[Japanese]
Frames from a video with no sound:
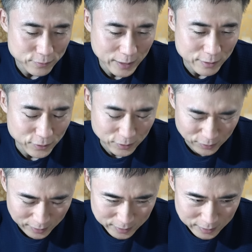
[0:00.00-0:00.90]
ファンの人
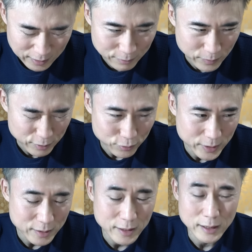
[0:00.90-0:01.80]
たち、まあ、
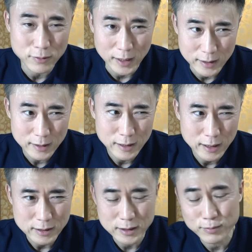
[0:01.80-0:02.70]
Twitter とかね
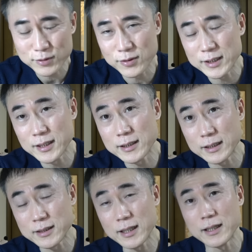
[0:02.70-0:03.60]
自分の
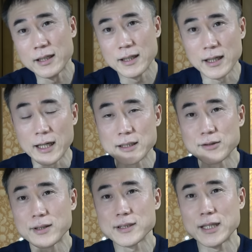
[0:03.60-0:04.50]
SNS で「あい
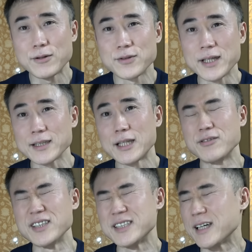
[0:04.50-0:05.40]
つはステロイドやって
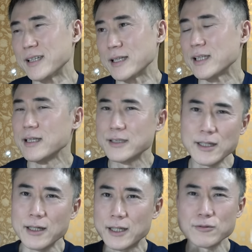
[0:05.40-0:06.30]
るに違いない」「い
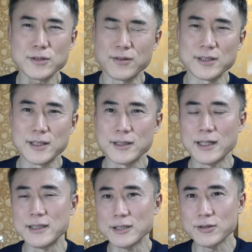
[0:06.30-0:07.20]
やあの人は絶
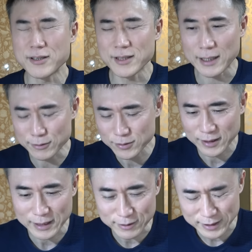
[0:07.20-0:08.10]
対ナチュラルだあの人
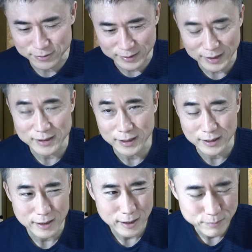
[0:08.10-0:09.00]
がやるはずはない」って
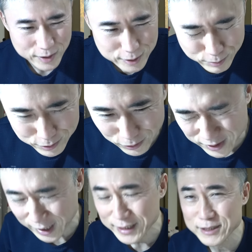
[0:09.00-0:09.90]
ね、まあ、自分の
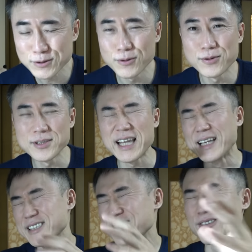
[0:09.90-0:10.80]
感想を
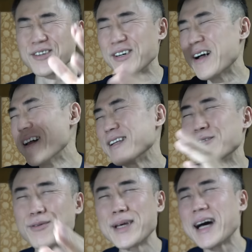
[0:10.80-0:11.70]
ねずっと
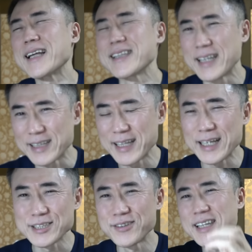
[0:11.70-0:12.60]
述べ合って
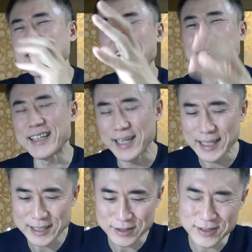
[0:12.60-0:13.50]
てそれで意見が
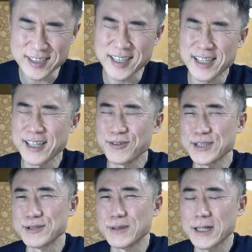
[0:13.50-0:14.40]
対立してたりと
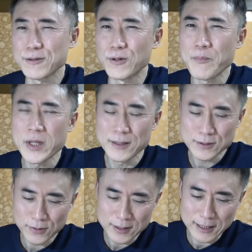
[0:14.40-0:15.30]
かするんですけど
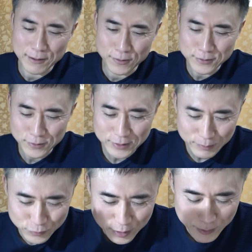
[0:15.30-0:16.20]
それって本当
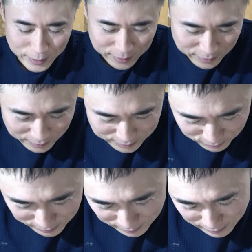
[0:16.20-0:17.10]
に無意味なんです
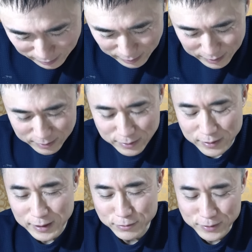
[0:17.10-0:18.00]
よね。う
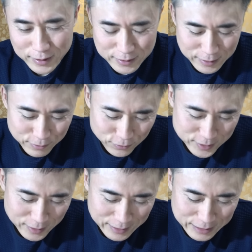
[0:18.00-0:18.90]
ん、なのでじゃあどう
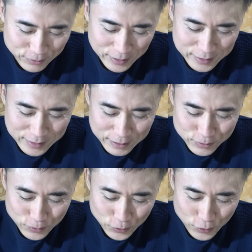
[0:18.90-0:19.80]
したらいいのかってい
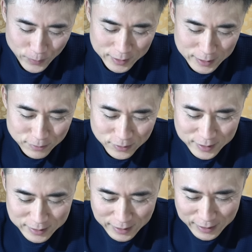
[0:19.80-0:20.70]
うと、まあ、結局で
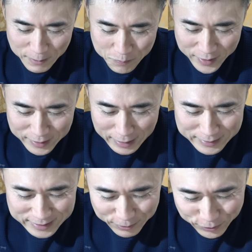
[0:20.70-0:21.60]
すね
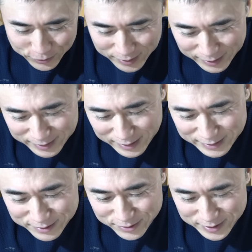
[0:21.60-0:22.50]
検査を徹底
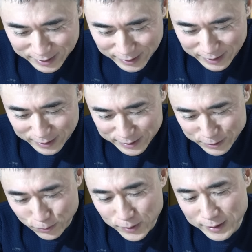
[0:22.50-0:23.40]
するしか
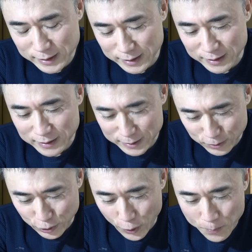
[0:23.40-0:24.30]
しょうがないんです
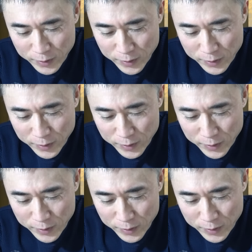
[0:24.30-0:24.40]
よ。